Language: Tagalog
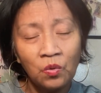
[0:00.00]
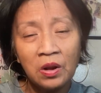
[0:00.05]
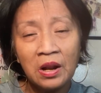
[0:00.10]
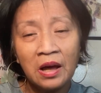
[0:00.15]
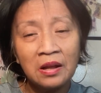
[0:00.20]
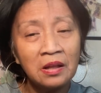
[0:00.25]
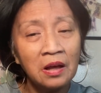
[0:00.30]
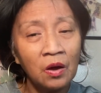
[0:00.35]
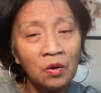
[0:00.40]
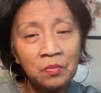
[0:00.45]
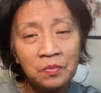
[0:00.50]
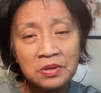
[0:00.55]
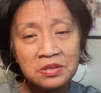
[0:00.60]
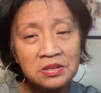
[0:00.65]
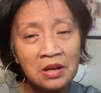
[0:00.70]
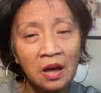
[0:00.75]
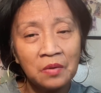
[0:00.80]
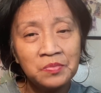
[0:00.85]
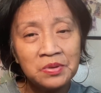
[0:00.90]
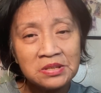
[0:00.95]
Wala na akong
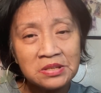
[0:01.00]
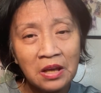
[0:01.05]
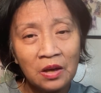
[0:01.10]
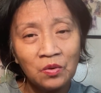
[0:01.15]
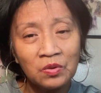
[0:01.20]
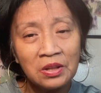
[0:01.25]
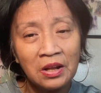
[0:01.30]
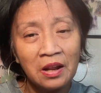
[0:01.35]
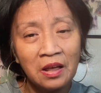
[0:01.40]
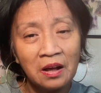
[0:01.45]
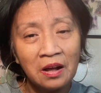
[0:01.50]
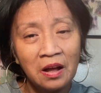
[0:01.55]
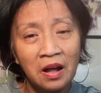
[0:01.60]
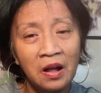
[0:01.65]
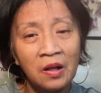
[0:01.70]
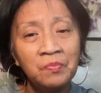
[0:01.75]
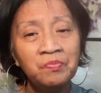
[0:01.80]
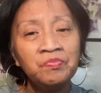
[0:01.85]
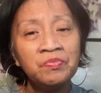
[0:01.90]
masabi sa'yo talaga.